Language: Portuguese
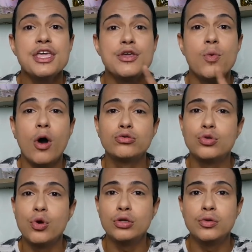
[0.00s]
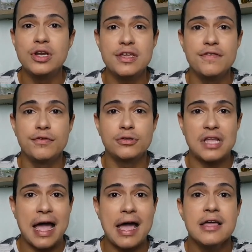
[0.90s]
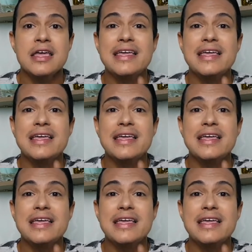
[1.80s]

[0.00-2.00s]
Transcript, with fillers: e o autor do livro, tá?